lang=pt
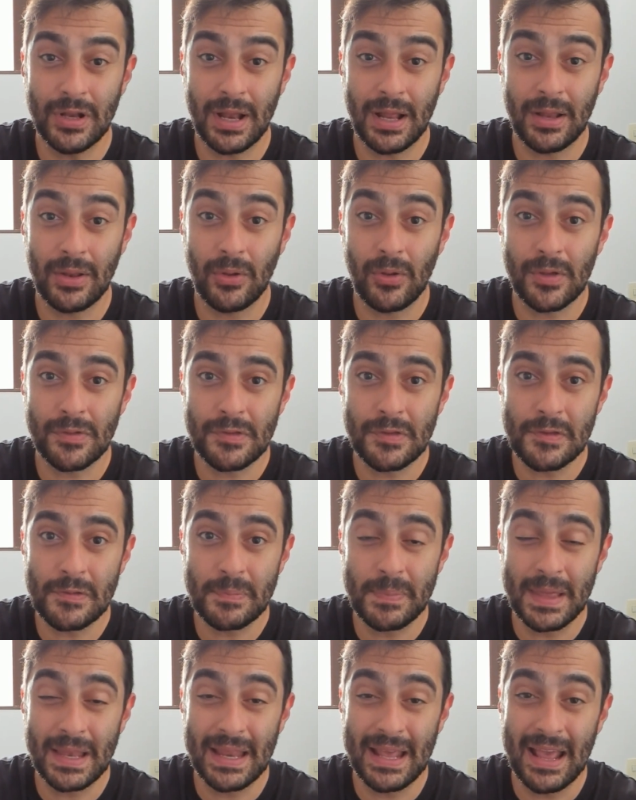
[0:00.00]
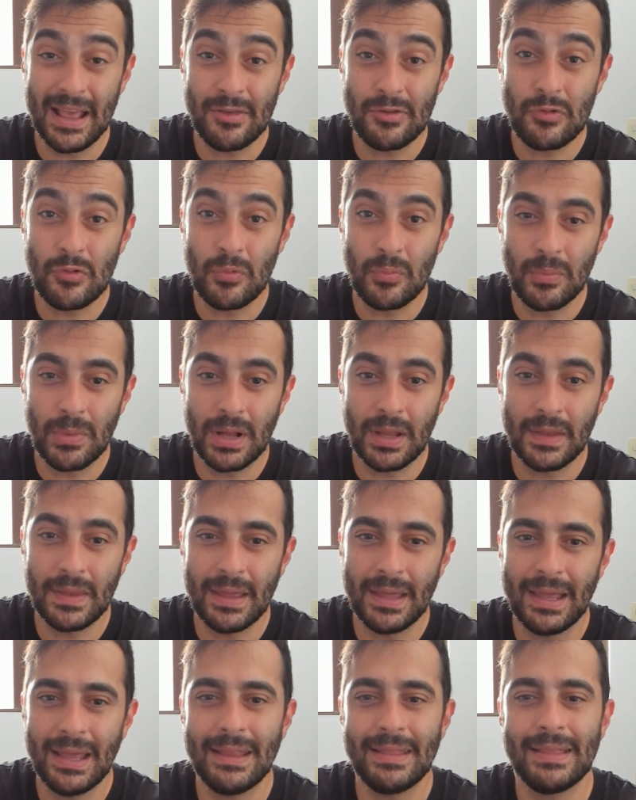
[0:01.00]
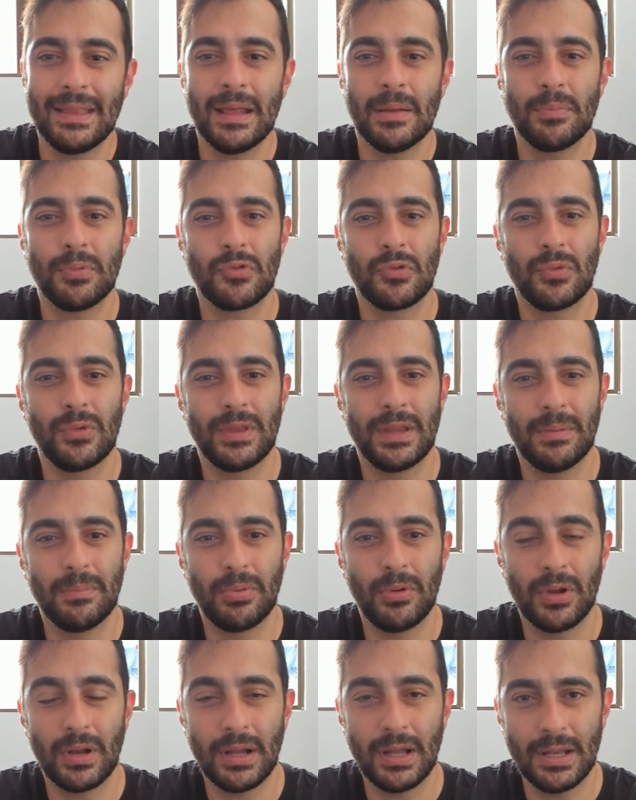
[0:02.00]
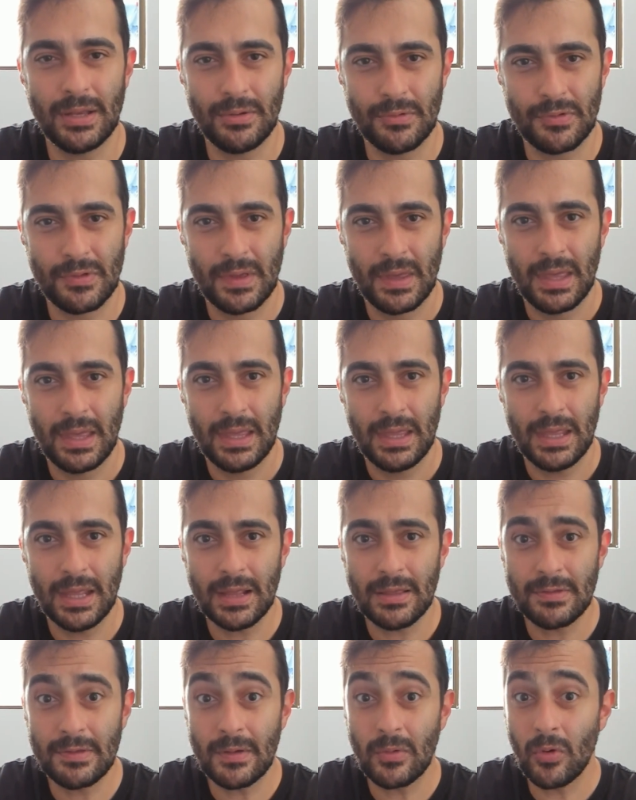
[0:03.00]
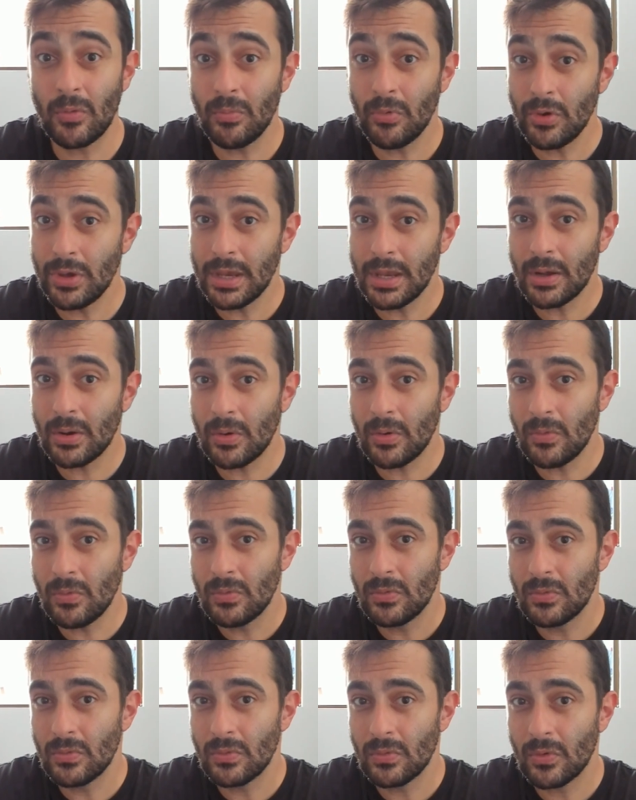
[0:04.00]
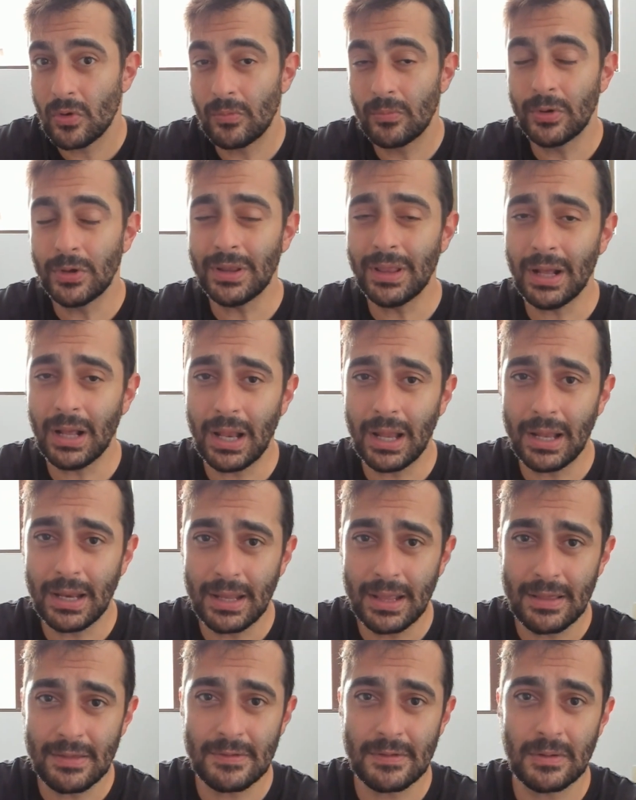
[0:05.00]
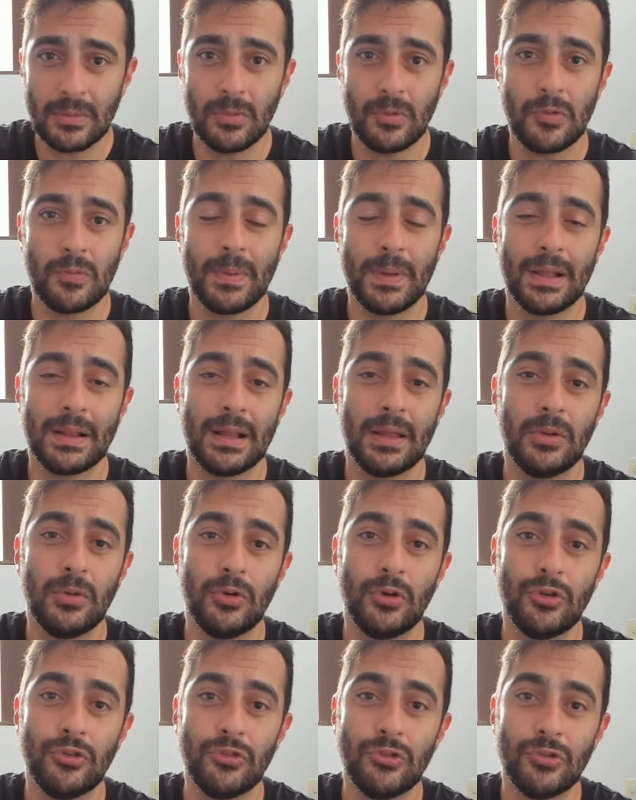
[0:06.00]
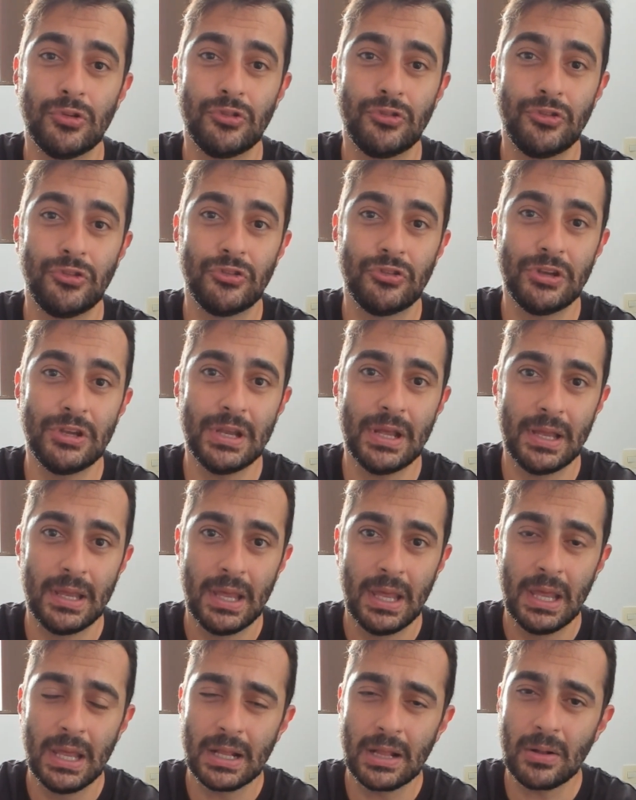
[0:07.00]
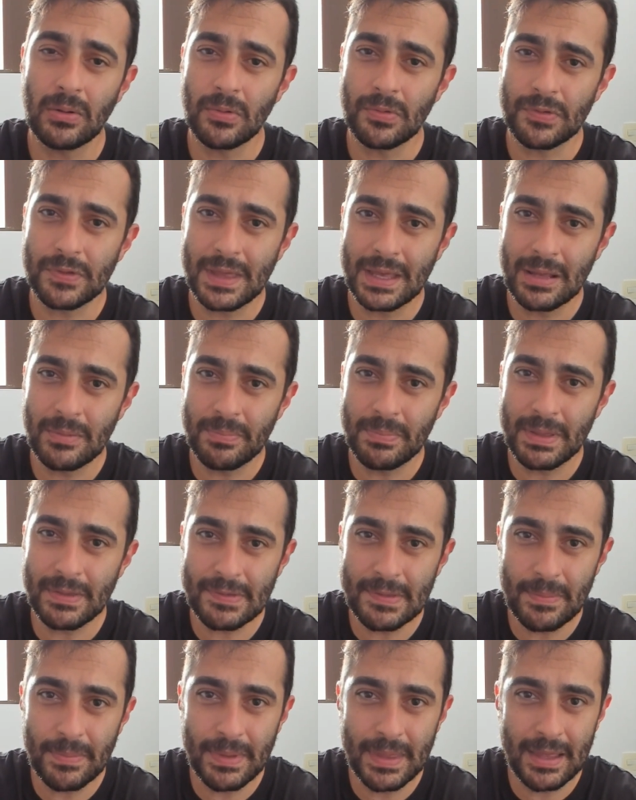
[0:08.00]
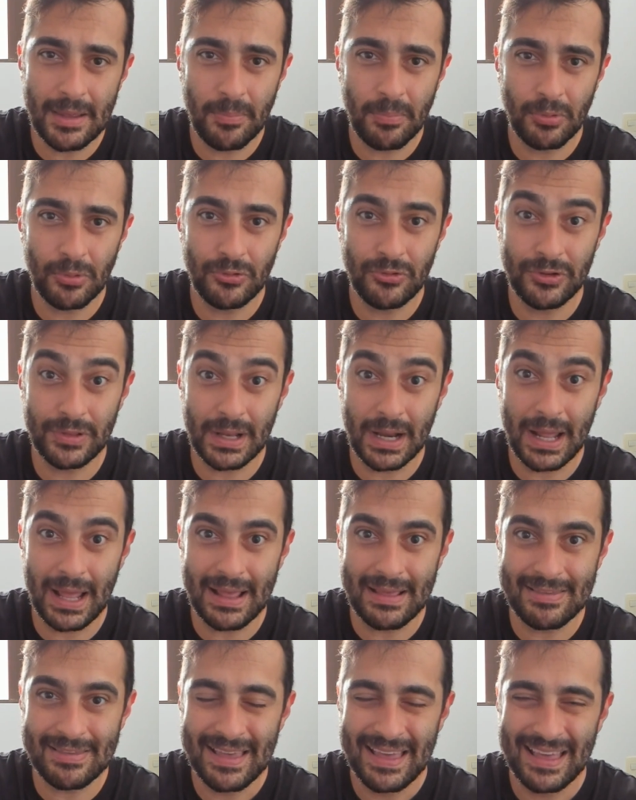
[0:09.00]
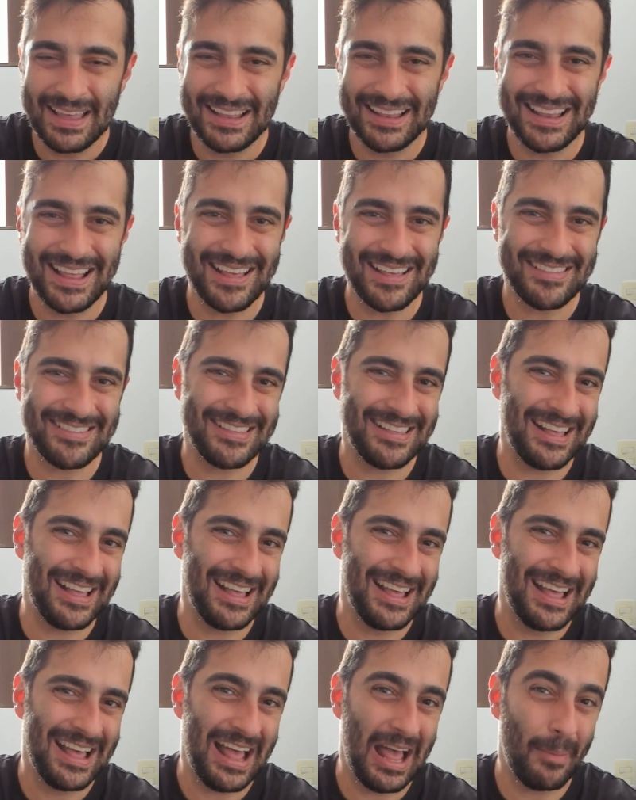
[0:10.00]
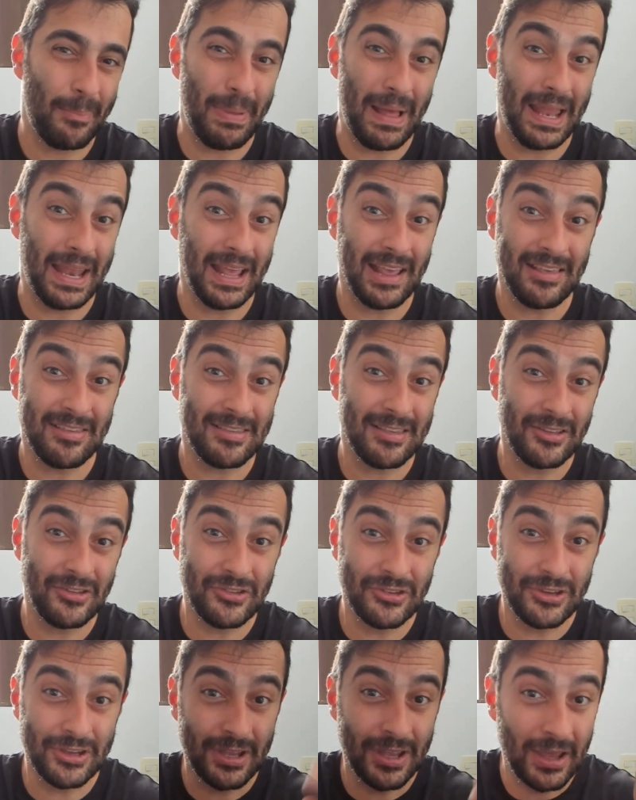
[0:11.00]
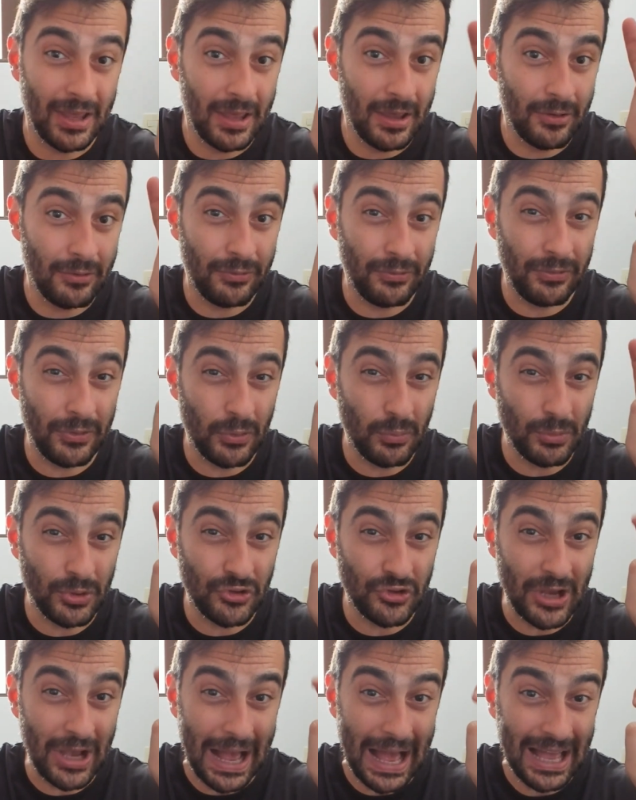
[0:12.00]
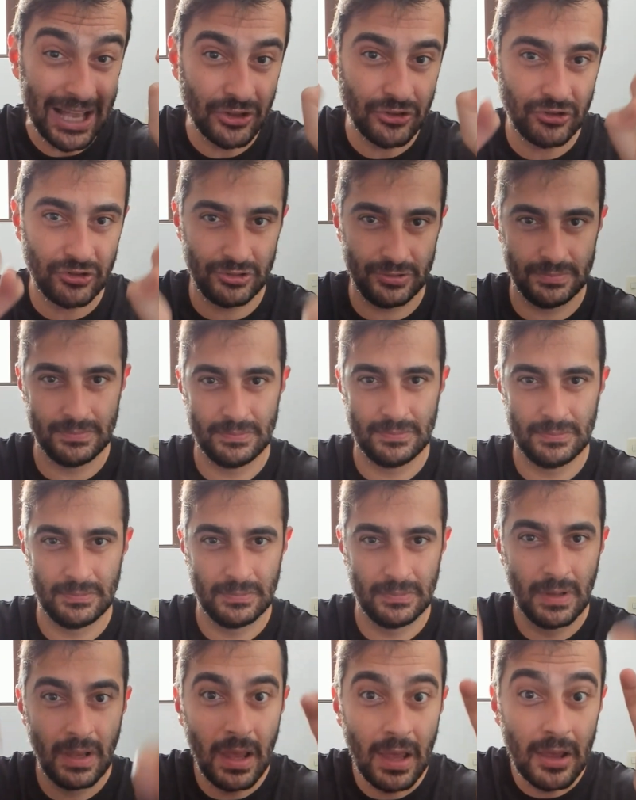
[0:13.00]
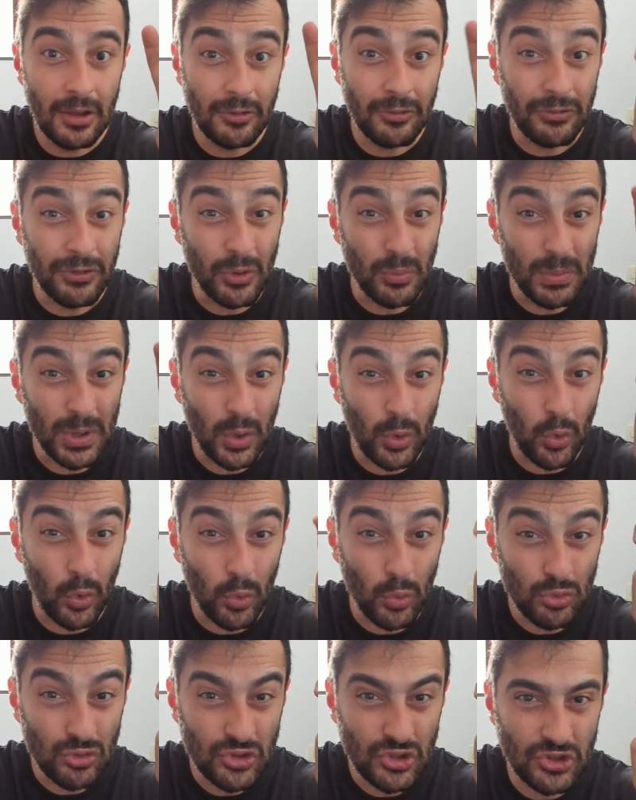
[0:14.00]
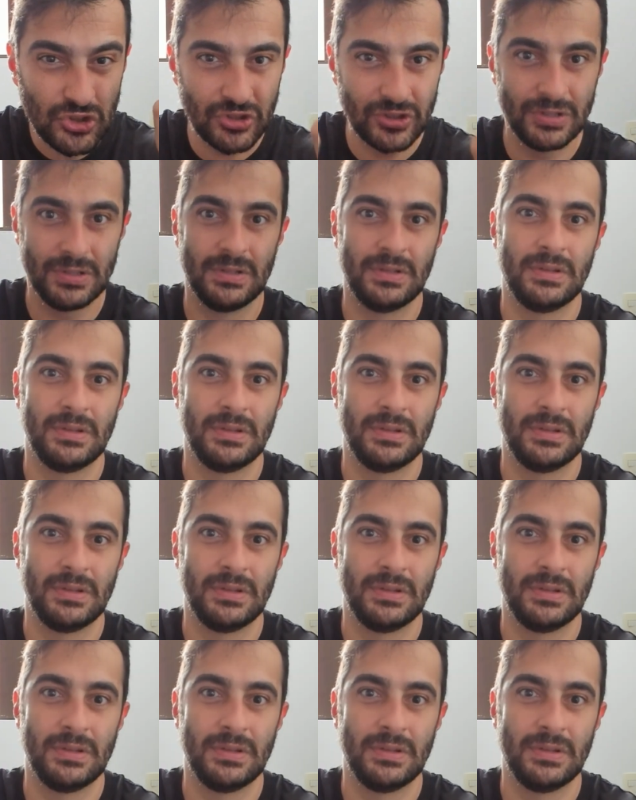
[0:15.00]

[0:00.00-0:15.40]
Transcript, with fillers: a nossa experiência humana em tempos contemporâneos e que se comunicam com muita clareza com o espectador de hoje em dia, que consegue perceber por detrás dessa aparência de filme de arte, filme cult,